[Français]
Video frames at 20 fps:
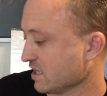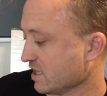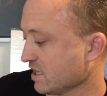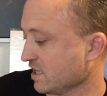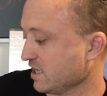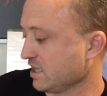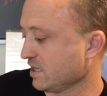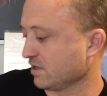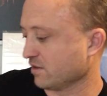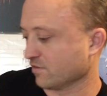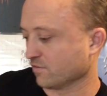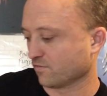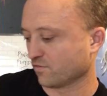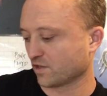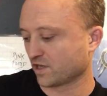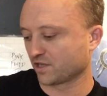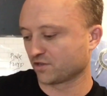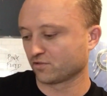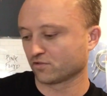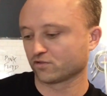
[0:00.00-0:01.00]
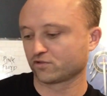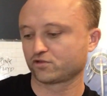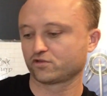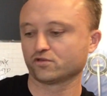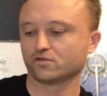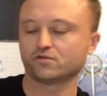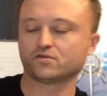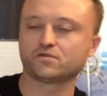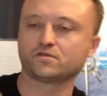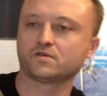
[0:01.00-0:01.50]
Et voilà donc
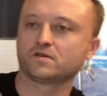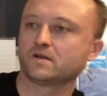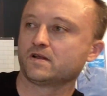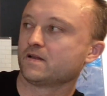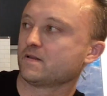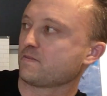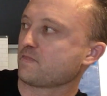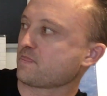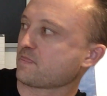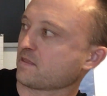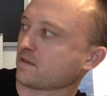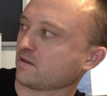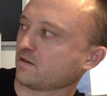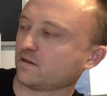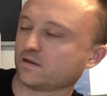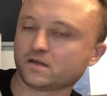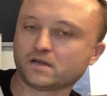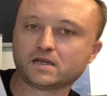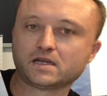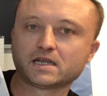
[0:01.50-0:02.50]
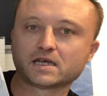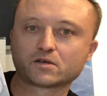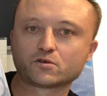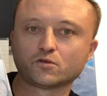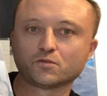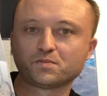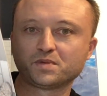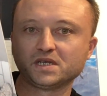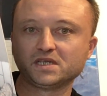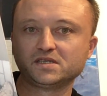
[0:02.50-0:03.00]
la
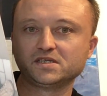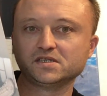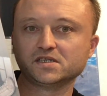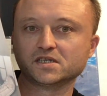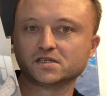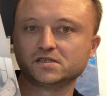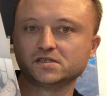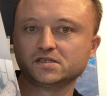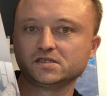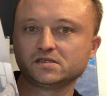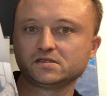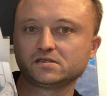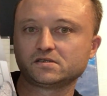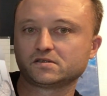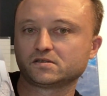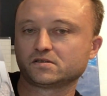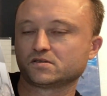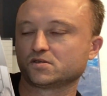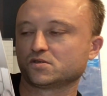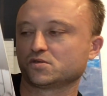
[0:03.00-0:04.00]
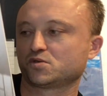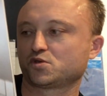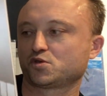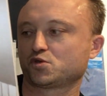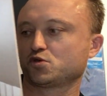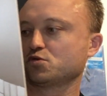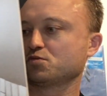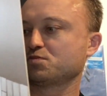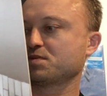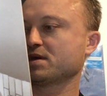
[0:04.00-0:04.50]
compile d'inédits,
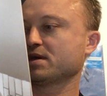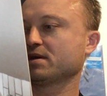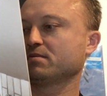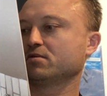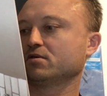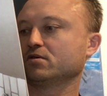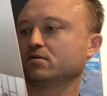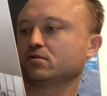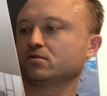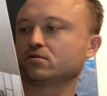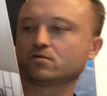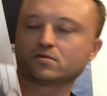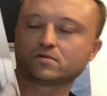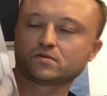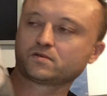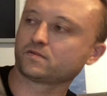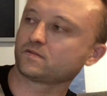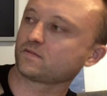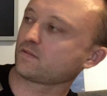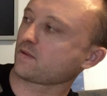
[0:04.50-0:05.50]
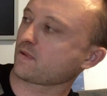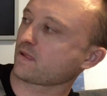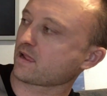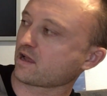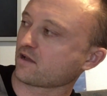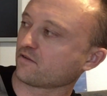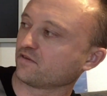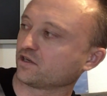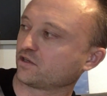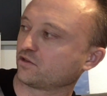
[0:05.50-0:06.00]
superbe,
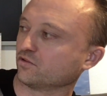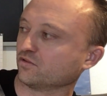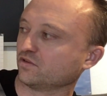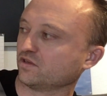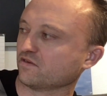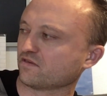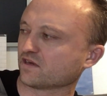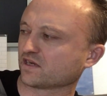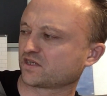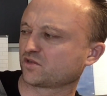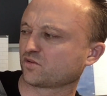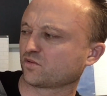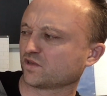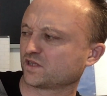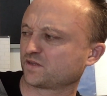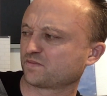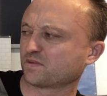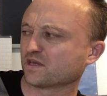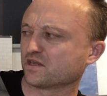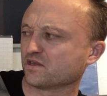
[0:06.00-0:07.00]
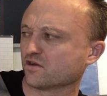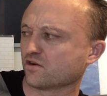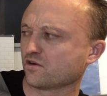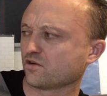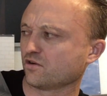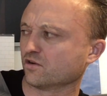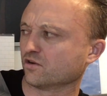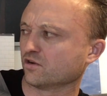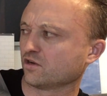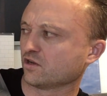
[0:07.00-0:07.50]
avec des versions
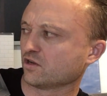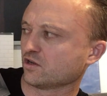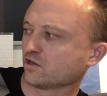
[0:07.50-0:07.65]
espagnoles.